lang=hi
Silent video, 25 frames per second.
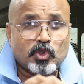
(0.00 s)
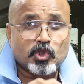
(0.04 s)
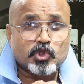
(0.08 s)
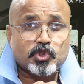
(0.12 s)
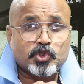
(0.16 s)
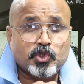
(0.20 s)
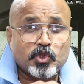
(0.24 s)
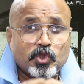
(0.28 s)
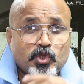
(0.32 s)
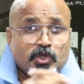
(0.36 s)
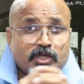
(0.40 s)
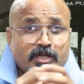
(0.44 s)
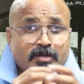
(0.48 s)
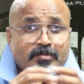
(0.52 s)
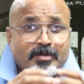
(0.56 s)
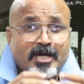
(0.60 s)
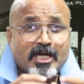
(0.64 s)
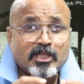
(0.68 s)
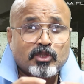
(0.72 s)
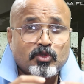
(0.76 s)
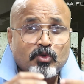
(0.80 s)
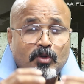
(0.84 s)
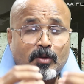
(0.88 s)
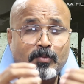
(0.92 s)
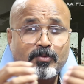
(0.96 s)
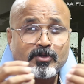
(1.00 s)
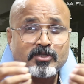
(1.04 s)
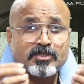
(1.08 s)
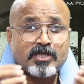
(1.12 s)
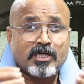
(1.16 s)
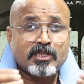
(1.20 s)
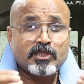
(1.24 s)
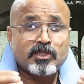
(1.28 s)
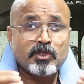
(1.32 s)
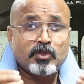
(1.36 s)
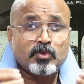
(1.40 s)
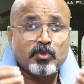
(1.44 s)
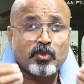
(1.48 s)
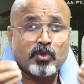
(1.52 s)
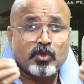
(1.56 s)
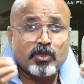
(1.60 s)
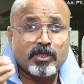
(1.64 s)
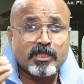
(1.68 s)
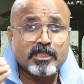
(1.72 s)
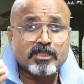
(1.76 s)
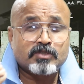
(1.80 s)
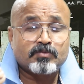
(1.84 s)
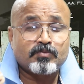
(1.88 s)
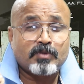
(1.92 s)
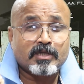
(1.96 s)
दोस्तों ये बात तो आप लोग जानते हो
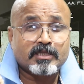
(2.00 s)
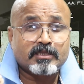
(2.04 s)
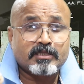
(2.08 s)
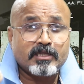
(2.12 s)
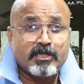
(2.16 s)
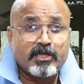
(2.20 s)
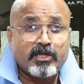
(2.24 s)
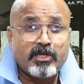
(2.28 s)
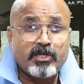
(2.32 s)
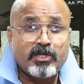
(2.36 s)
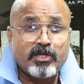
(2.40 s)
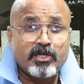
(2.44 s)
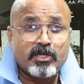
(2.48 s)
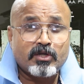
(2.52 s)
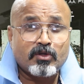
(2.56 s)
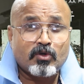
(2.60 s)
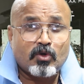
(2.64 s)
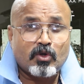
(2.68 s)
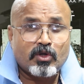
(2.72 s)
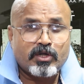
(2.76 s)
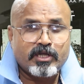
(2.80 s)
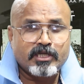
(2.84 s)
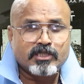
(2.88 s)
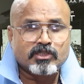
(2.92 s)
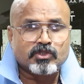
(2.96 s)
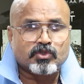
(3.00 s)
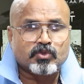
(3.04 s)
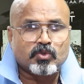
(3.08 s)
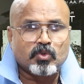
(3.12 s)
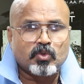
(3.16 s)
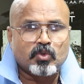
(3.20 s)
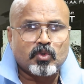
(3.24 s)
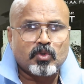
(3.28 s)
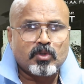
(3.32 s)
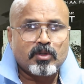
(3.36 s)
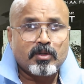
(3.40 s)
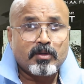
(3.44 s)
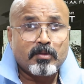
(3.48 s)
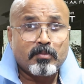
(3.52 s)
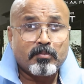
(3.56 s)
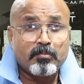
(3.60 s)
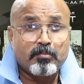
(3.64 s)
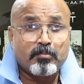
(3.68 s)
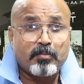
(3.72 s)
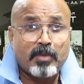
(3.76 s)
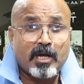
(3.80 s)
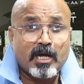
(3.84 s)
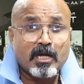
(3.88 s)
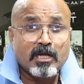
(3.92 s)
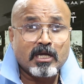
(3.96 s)
कि इस वक्त इंडियन ऑडियंस को
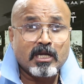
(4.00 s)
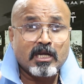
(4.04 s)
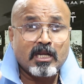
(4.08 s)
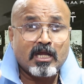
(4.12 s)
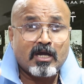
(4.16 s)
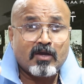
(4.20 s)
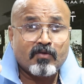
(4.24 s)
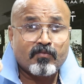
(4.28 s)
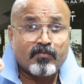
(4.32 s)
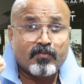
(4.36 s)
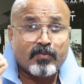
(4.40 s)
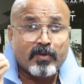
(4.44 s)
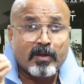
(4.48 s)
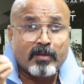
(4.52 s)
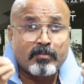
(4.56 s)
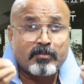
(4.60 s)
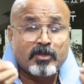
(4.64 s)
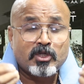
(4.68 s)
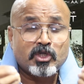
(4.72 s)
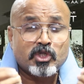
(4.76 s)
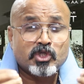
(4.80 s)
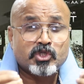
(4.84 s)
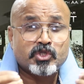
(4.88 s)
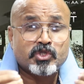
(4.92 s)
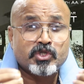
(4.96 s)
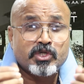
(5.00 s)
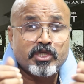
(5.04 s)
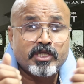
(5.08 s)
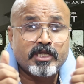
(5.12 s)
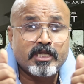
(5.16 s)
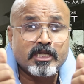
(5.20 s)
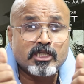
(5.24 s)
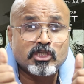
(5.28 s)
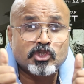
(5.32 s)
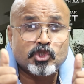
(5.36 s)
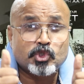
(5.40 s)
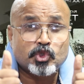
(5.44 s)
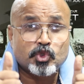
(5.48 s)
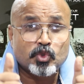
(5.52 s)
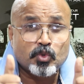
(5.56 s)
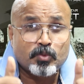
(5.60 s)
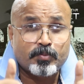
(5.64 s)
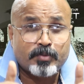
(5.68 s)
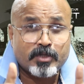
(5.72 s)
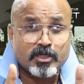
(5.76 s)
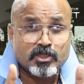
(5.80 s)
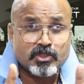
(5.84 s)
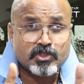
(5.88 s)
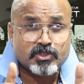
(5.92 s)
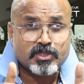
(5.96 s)
बांग्ला फिल्म इंडस्ट्री के
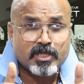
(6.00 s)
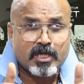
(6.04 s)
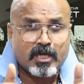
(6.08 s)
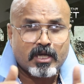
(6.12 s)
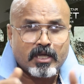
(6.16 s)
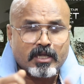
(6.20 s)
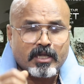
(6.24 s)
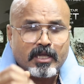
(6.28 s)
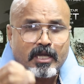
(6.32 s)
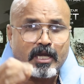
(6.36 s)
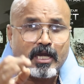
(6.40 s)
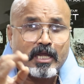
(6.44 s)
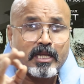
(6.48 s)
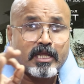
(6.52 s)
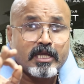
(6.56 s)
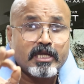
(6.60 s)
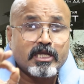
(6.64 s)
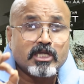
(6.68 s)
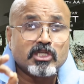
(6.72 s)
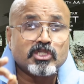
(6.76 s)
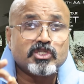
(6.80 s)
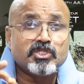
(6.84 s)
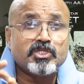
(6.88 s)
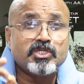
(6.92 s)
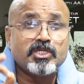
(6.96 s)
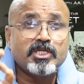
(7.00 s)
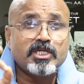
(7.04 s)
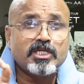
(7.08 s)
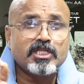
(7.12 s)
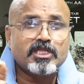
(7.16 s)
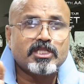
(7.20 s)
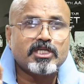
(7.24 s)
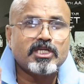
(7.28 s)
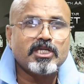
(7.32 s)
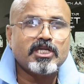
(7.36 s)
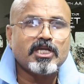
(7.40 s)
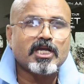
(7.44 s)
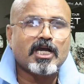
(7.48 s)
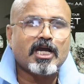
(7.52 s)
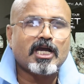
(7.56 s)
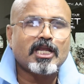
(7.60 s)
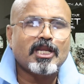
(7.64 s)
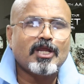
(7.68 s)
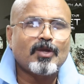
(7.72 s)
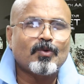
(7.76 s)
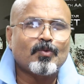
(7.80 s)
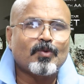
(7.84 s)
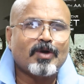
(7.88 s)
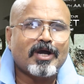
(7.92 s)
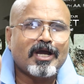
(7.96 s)
सुपरस्टार यानी कि जीत की
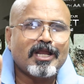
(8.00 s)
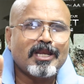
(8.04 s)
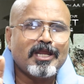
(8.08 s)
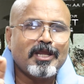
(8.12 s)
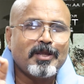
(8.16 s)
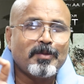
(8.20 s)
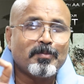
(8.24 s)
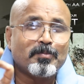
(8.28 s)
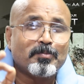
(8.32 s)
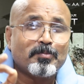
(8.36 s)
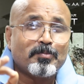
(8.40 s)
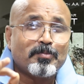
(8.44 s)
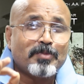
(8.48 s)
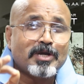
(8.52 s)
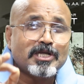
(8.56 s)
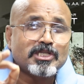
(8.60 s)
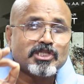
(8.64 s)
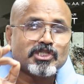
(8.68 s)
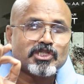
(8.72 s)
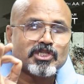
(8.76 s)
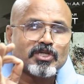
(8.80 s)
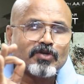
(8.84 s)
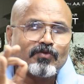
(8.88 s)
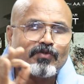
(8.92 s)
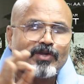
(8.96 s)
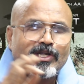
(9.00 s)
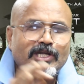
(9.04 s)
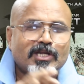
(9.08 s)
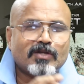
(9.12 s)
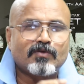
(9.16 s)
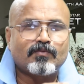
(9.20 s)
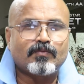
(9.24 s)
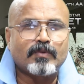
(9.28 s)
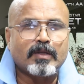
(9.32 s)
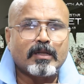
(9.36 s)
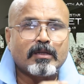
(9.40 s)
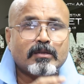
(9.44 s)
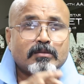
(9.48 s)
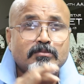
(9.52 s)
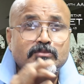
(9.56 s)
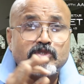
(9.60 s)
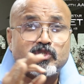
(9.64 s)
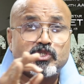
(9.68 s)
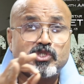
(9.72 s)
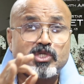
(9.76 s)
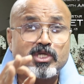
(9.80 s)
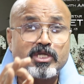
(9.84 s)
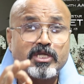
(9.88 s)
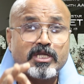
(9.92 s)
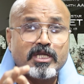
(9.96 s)
आने वाली मच अवेटेड फिल्म
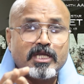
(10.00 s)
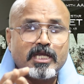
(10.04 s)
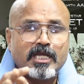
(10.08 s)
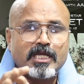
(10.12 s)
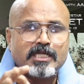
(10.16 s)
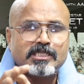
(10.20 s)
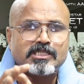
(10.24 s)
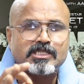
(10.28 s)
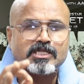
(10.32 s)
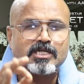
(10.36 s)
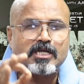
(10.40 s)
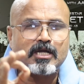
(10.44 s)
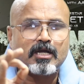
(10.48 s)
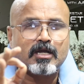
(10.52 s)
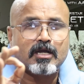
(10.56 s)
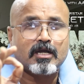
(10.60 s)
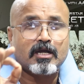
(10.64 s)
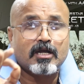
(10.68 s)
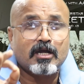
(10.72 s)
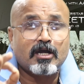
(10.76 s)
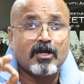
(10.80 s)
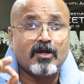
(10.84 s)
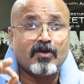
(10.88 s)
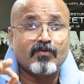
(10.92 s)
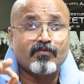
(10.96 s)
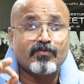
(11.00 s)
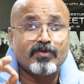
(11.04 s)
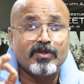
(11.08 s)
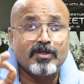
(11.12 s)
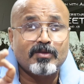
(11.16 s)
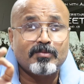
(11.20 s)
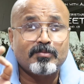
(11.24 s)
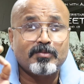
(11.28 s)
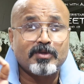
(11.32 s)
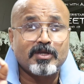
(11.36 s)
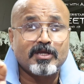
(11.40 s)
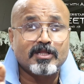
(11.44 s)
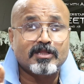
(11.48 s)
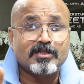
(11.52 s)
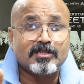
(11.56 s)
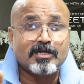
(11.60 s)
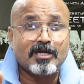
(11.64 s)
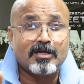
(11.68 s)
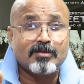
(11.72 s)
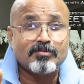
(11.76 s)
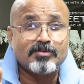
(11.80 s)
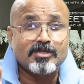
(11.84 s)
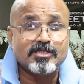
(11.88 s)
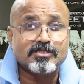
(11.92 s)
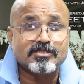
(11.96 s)
चिंगेज का काफ़ी
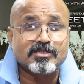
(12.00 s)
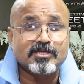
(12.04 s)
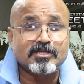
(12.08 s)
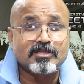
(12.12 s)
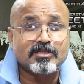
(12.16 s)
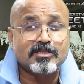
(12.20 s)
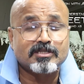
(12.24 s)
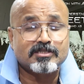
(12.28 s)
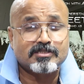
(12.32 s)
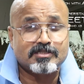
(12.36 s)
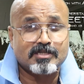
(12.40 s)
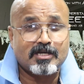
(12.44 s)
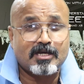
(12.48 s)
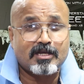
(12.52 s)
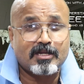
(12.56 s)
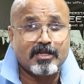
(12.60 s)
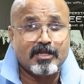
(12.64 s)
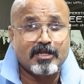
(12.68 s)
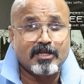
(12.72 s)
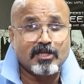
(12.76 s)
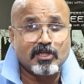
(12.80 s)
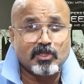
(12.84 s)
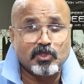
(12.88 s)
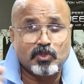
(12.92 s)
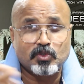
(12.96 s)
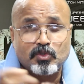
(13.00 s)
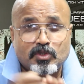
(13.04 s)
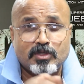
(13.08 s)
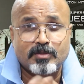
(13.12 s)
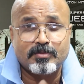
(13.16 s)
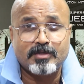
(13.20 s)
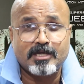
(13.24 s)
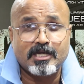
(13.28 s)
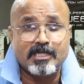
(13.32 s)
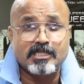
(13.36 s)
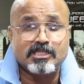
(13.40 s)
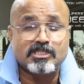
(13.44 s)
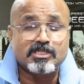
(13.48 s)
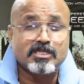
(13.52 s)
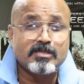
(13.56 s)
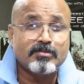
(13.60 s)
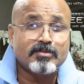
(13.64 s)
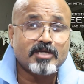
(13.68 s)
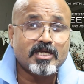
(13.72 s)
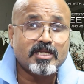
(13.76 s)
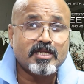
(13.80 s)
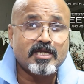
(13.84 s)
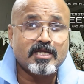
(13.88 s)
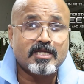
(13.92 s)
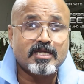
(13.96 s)
बेताबी से इंतज़ार है जो कि भैया इसी
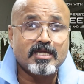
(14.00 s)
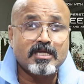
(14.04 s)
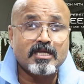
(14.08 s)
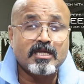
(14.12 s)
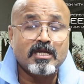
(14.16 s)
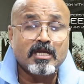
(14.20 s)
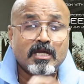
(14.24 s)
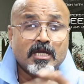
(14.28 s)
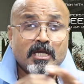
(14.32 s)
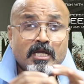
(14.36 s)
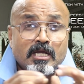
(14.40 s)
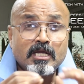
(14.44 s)
महीने की